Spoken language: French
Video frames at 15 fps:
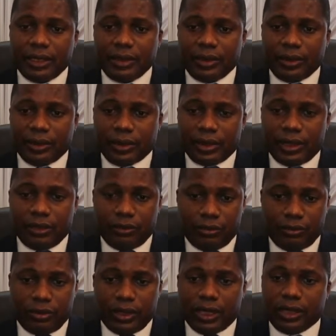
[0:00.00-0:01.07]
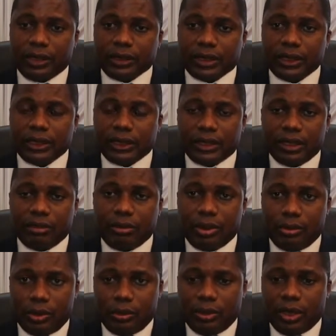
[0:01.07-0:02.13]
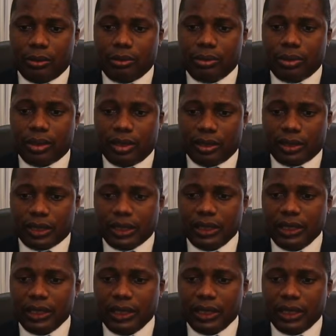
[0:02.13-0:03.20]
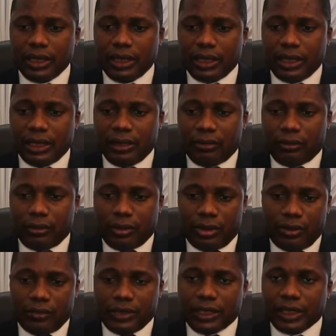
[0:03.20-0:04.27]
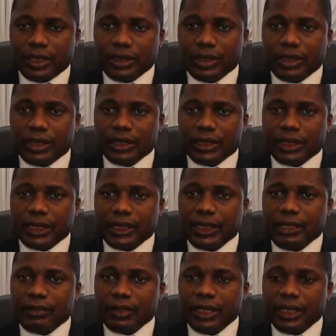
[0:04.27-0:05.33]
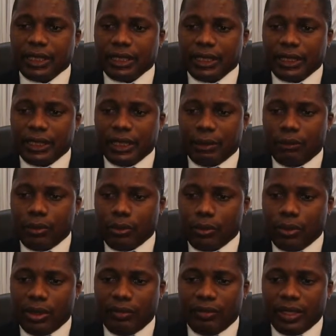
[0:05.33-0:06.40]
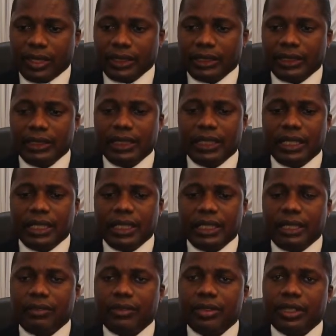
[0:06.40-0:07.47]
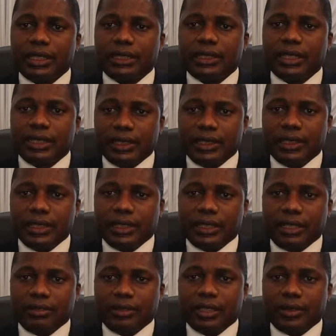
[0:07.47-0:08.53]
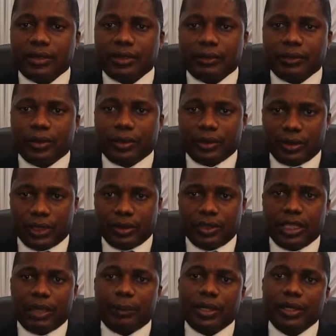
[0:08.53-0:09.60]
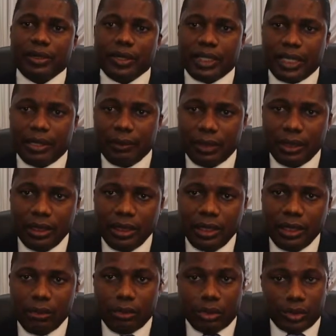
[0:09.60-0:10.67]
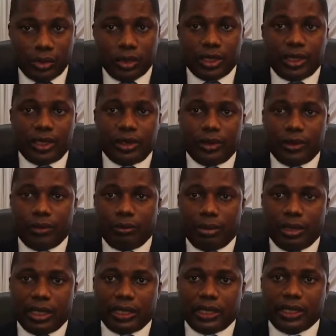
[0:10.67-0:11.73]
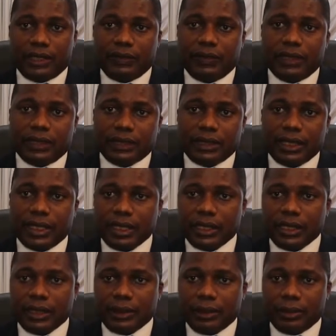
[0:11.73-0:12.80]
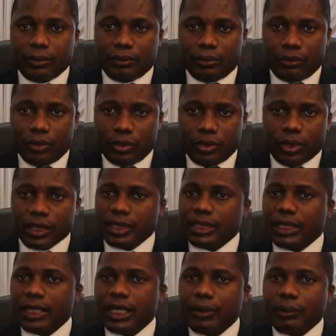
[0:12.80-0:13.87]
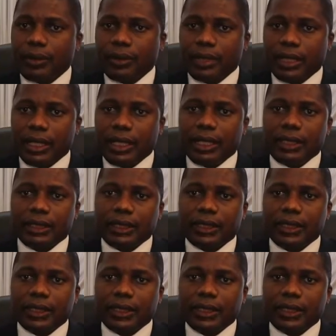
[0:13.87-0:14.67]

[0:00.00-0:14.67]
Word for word: Donc si vous voulez rentrer, c'est un bon moment pour rentrer. Il faut envisager de rentrer en Afrique. Il y a beaucoup à faire ici et l'avenir, c'est ici en Afrique. Donc c'est un appel également pour ceux qui ont une bonne assise financière et de se risquer à, rentrer